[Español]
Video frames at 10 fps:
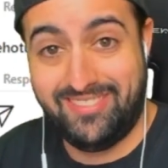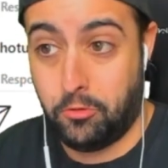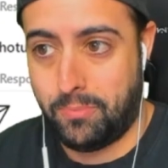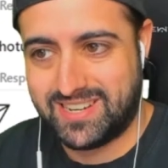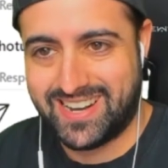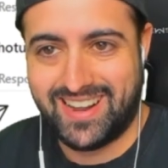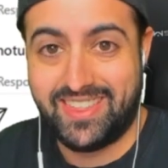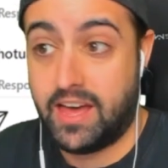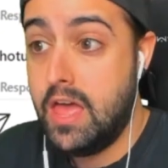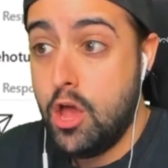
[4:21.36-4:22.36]
No pasa
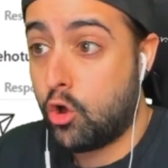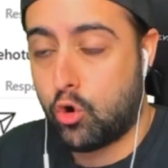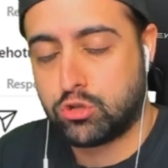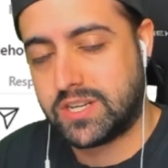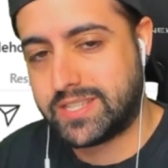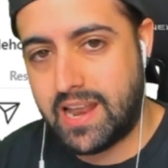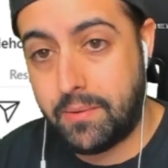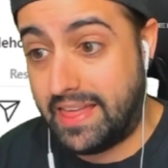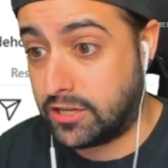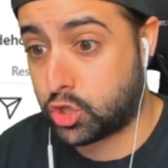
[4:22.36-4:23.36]
nada. Cosas de la
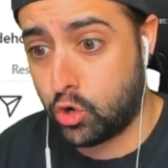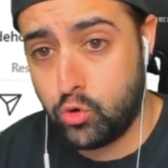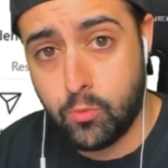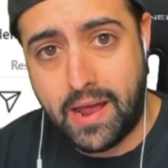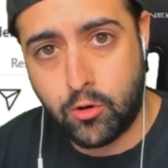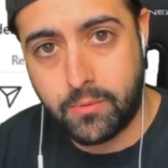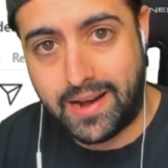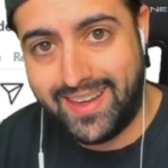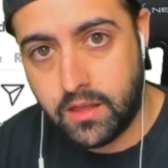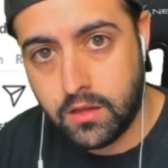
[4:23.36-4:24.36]
vida. Soy humano,
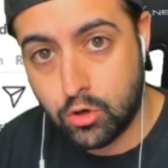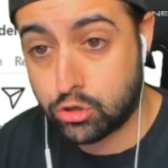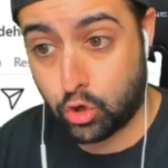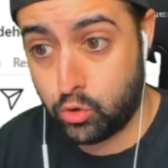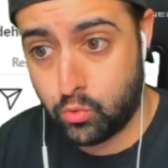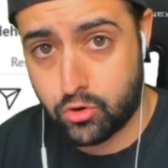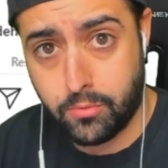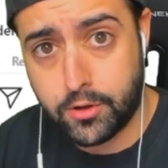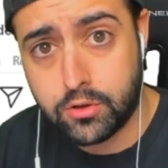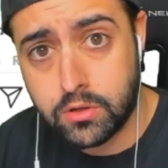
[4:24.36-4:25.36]
¿vale? No soy un
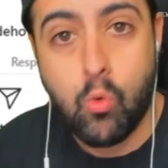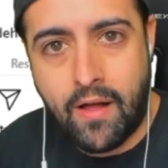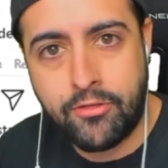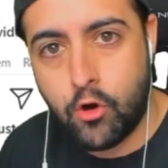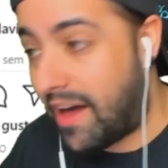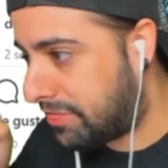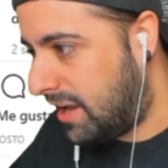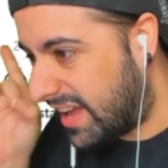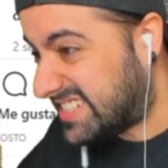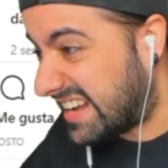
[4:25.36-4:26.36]
robot. Cuando
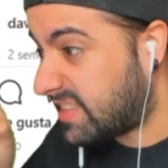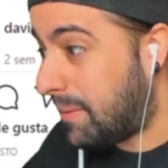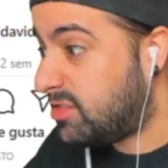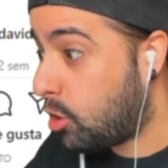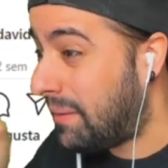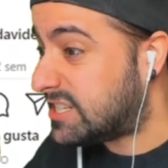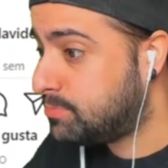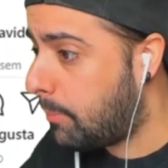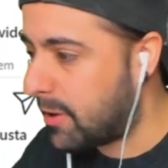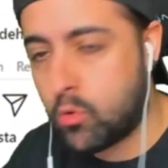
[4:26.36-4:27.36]
hacen exactamente lo
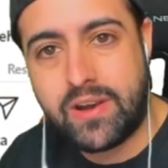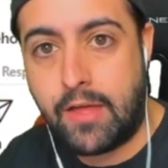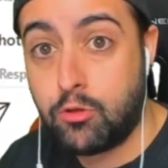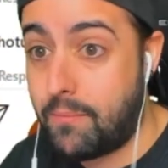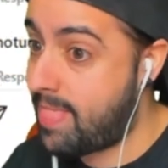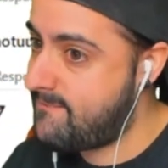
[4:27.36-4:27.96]
mismo, pero un random.